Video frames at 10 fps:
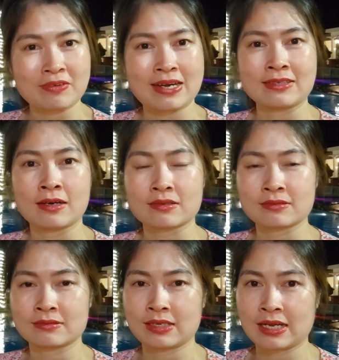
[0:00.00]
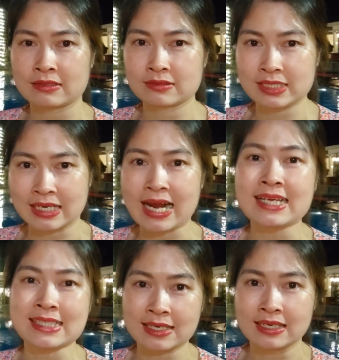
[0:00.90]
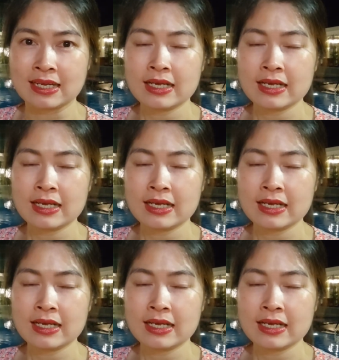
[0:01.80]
và được triển khai dần.